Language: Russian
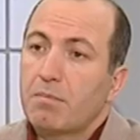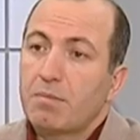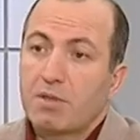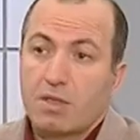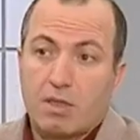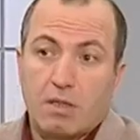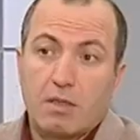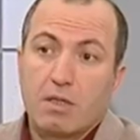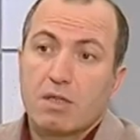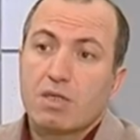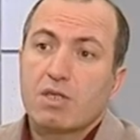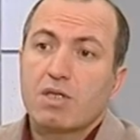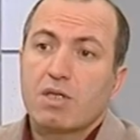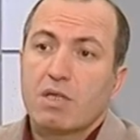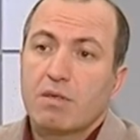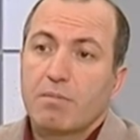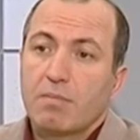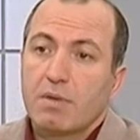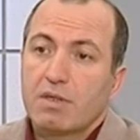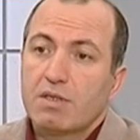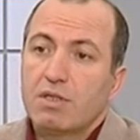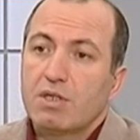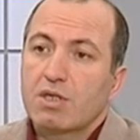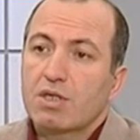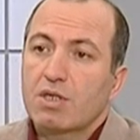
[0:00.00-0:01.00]
психологической
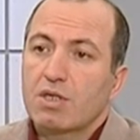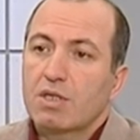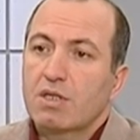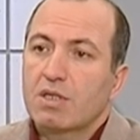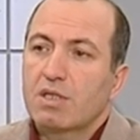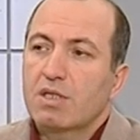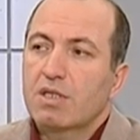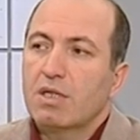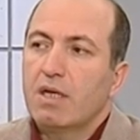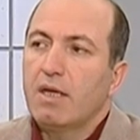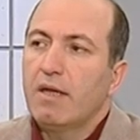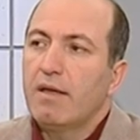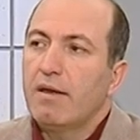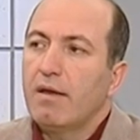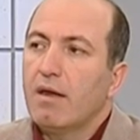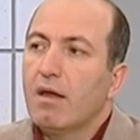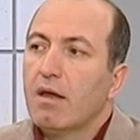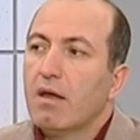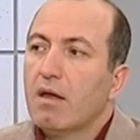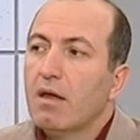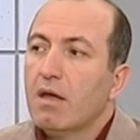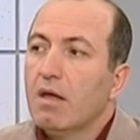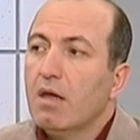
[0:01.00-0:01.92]
поддержки населения.